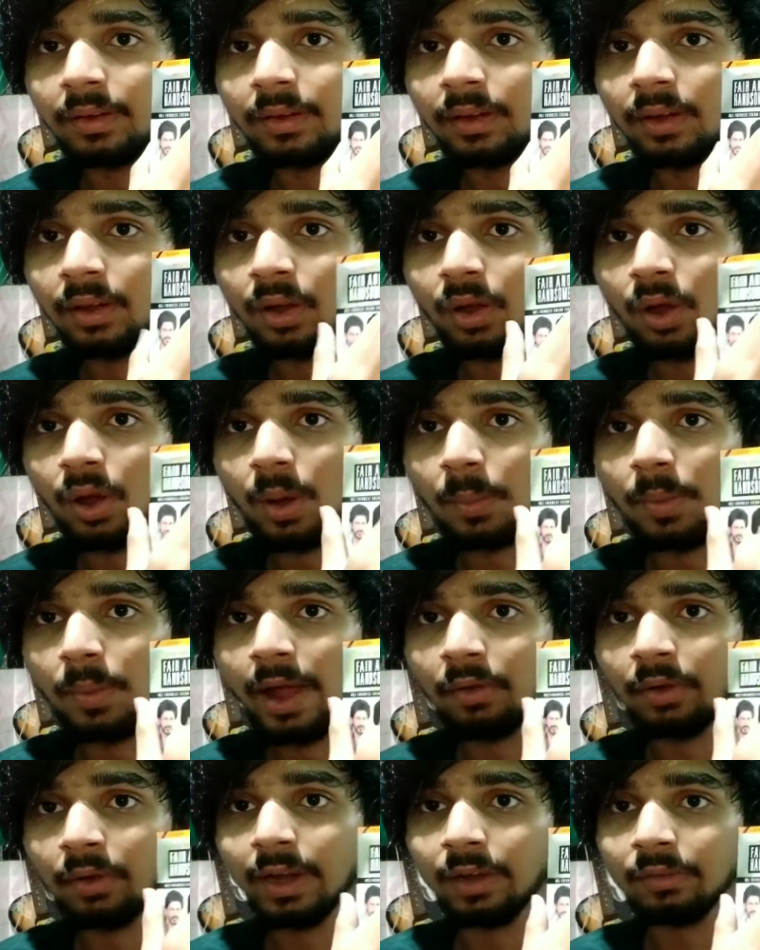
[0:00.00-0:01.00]
एटी
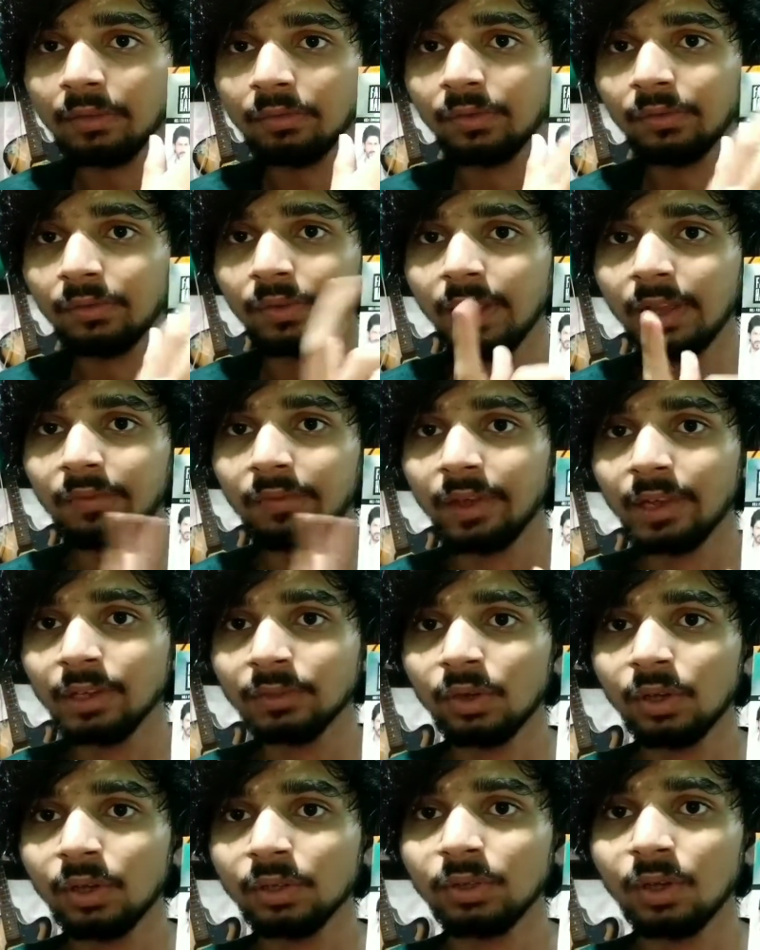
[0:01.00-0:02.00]
फाइव बाई वन
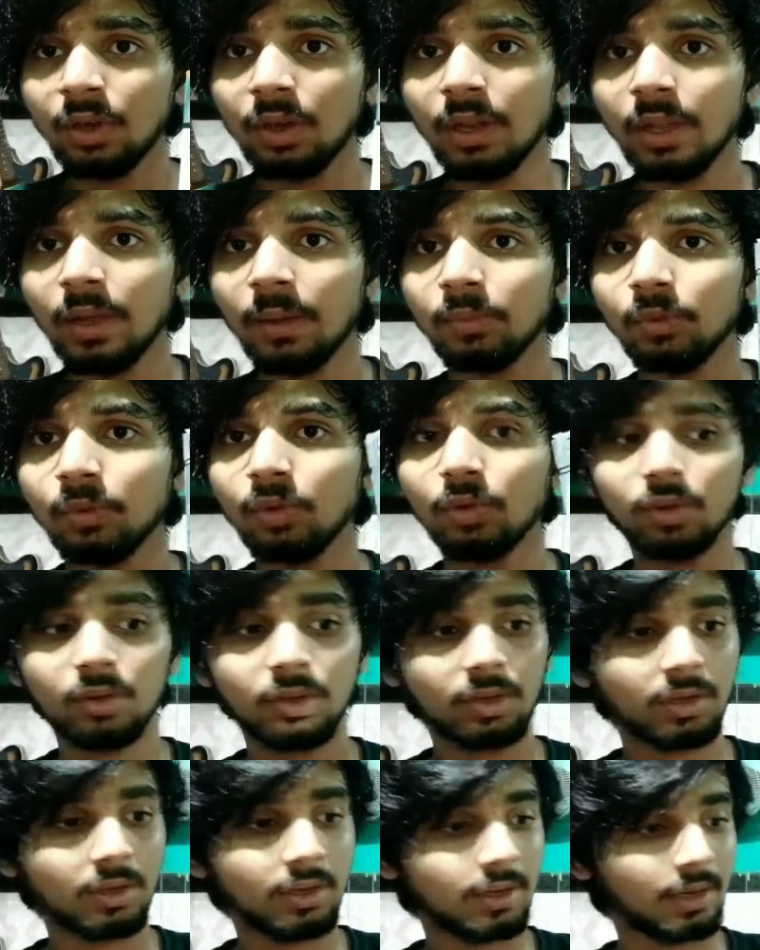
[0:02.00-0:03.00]
गेट वन फ्री फेस वॉश
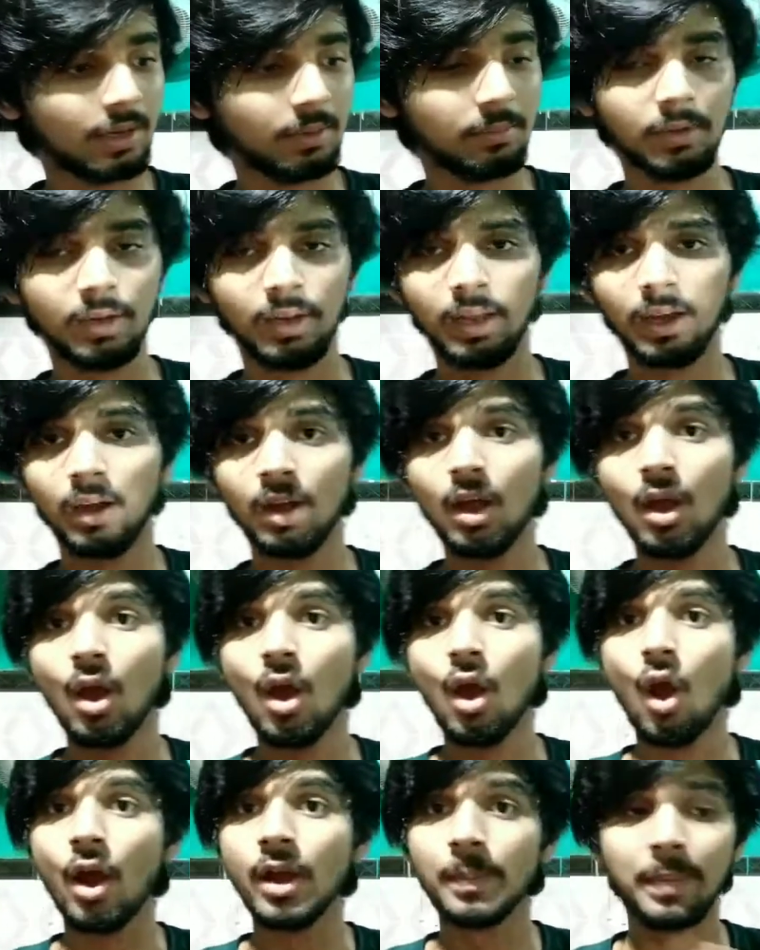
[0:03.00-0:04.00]
और एक आपको
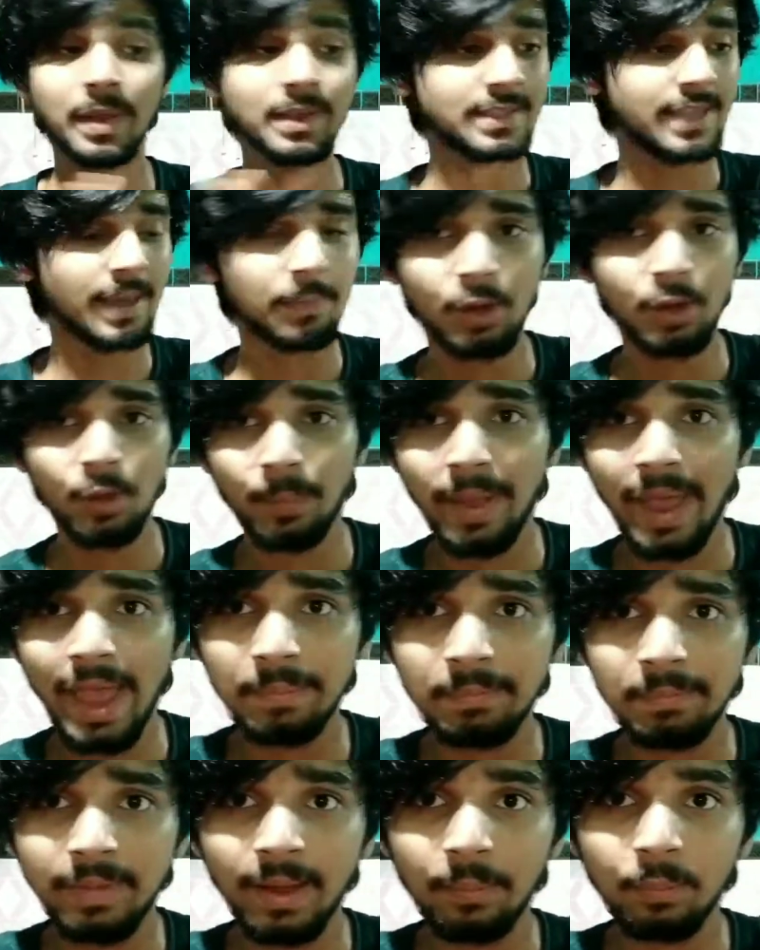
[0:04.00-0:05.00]
क्रीम मिलेगा और ये
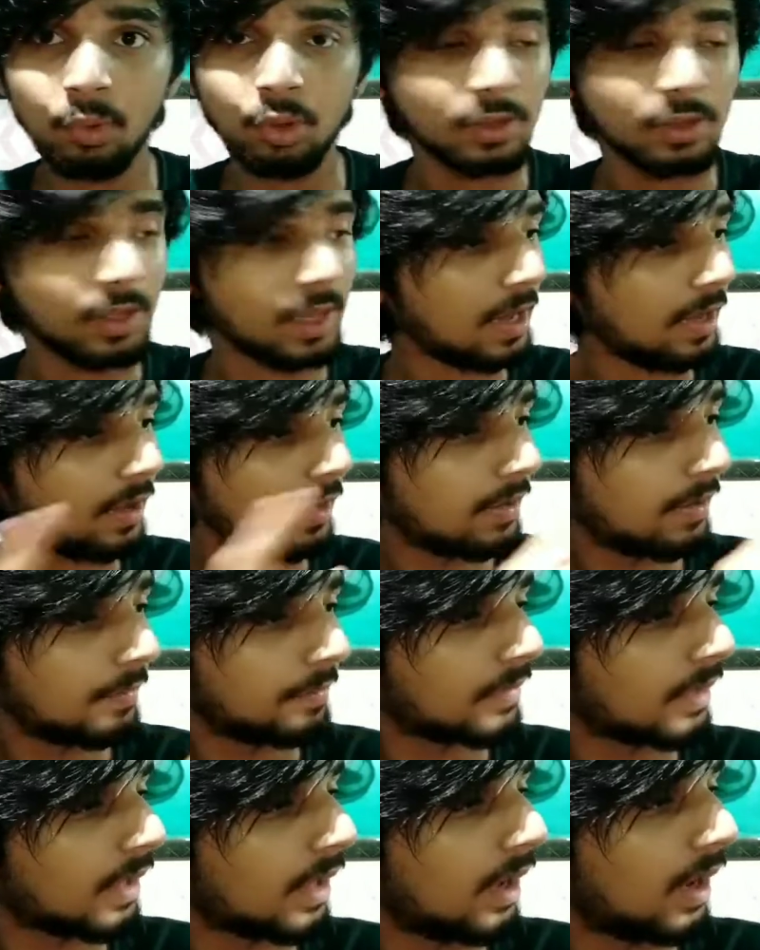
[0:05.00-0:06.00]
पीछे आपके पैक में
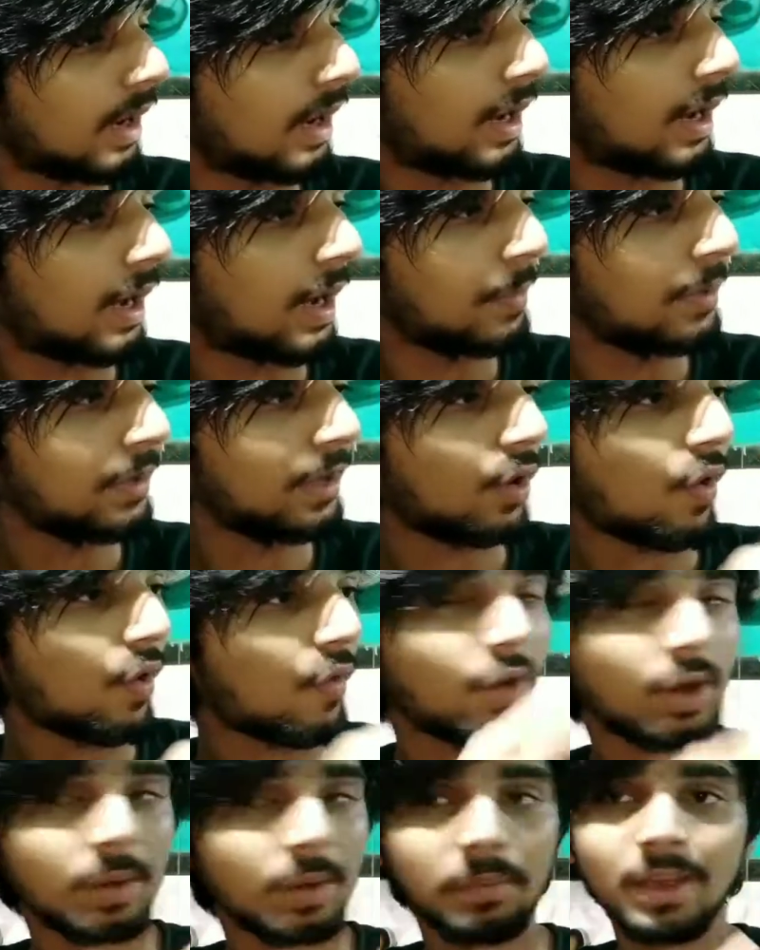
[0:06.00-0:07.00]
आपको दिया है
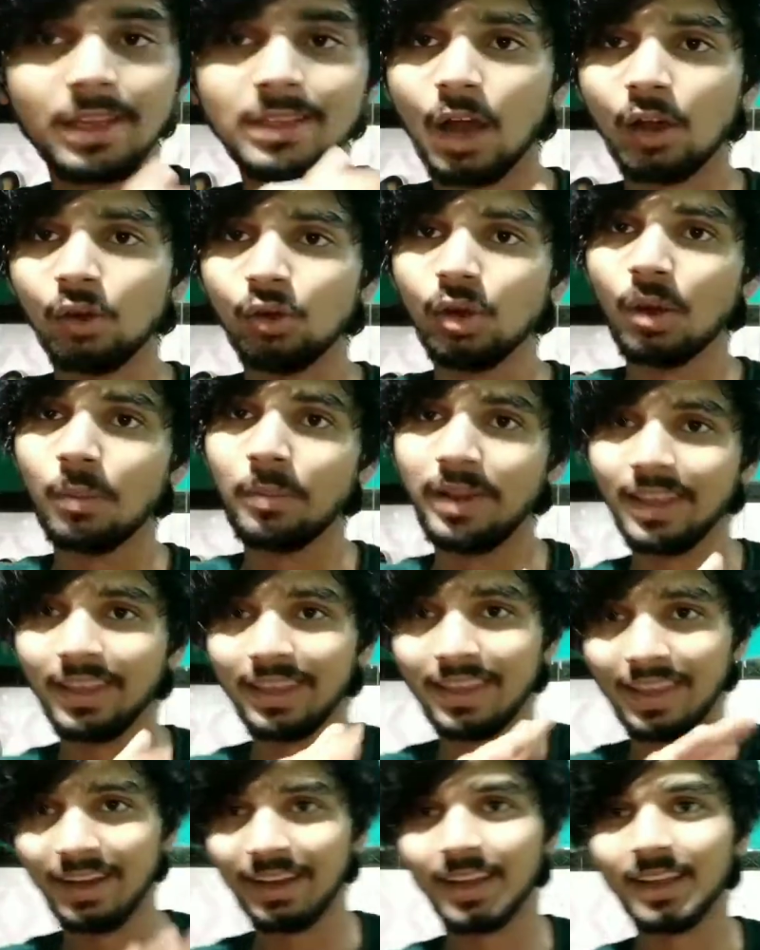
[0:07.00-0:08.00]
अभी ये ऑफर
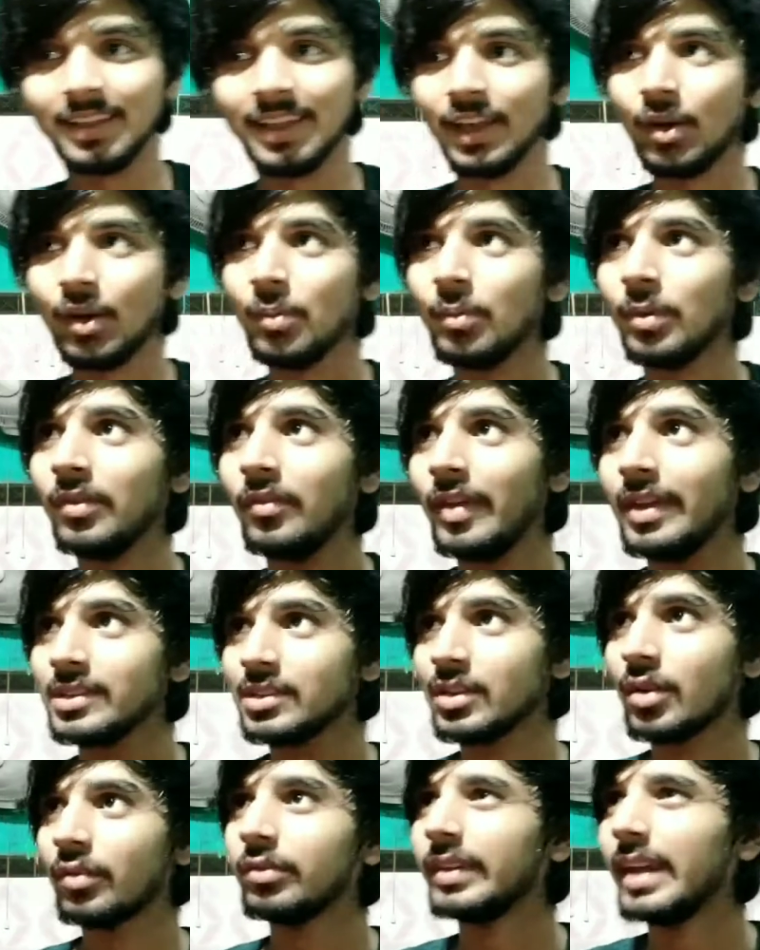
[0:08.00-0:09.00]
में ही चालू है मैंने
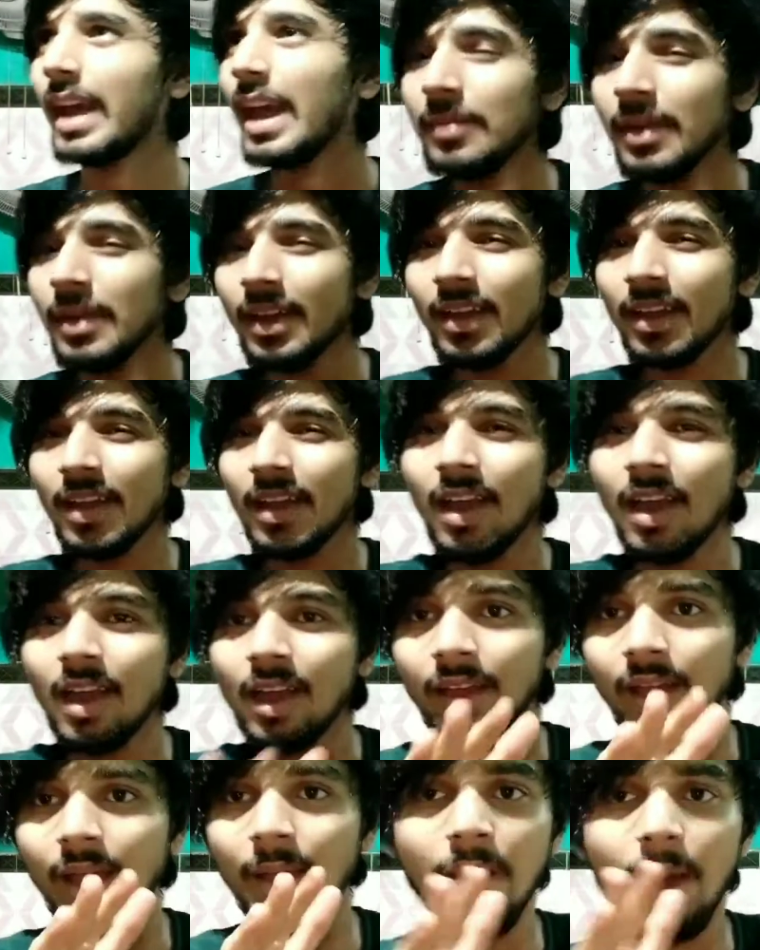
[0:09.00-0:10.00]
करके देखा मगर वेस्ट ऑफ
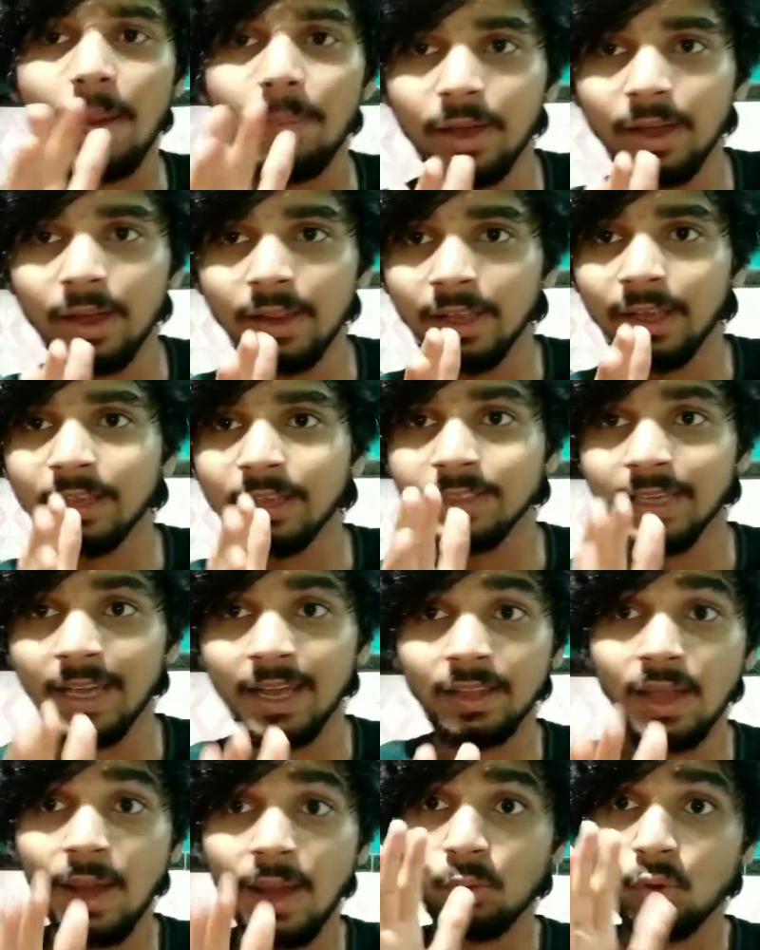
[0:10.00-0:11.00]
टाइम है कभी
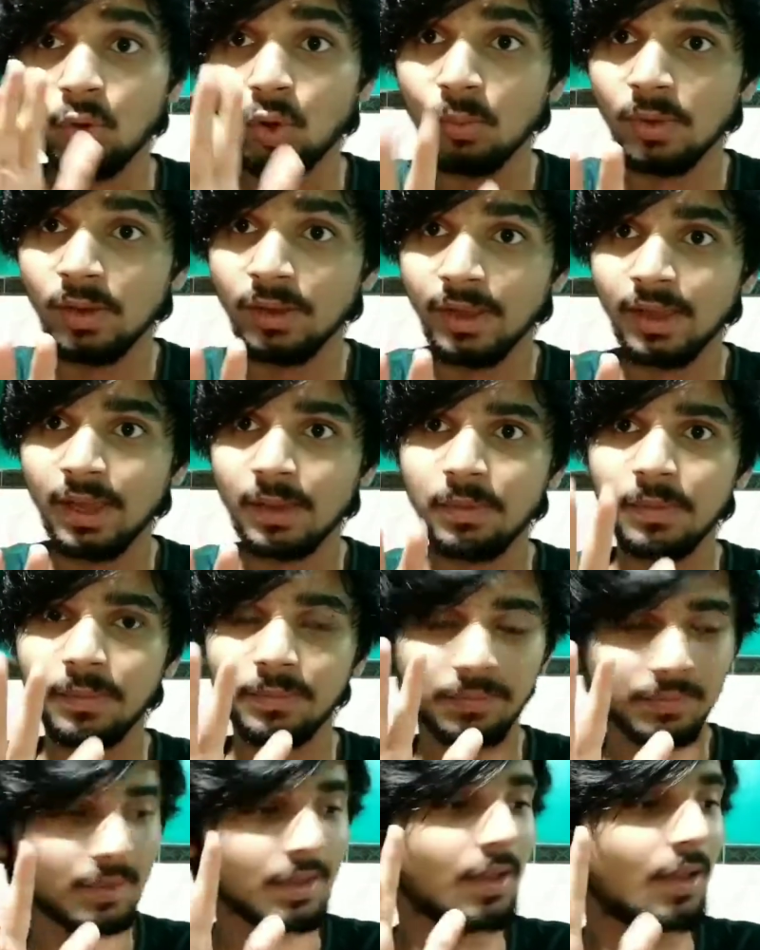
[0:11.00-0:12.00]
आपका लक अच्छा रहा तो
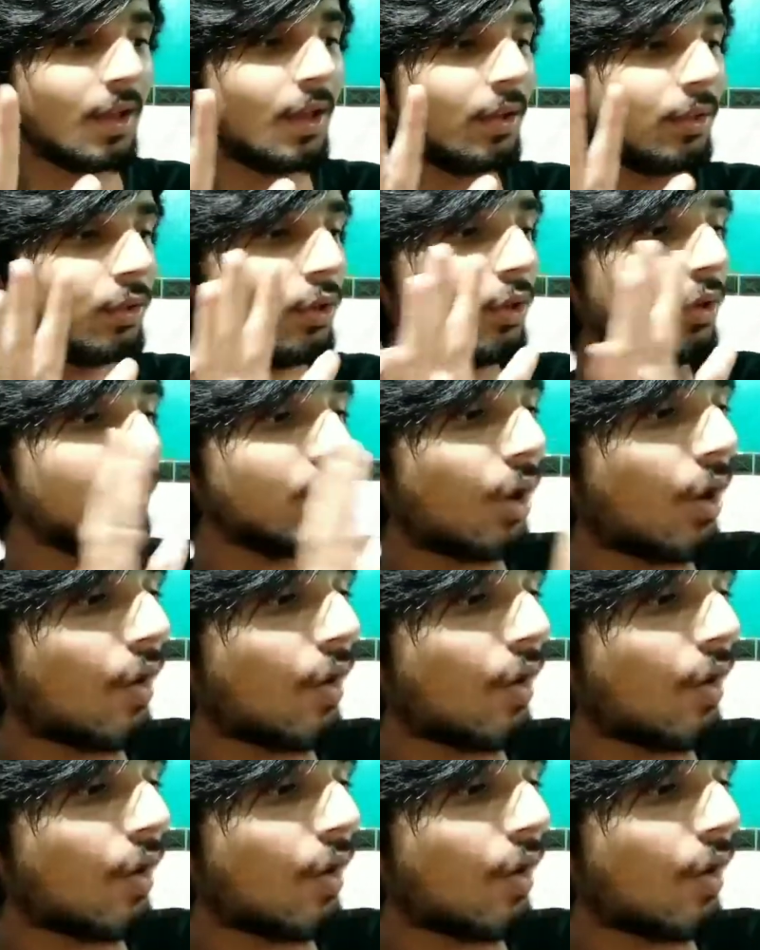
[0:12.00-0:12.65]
आपको मिल गया कभी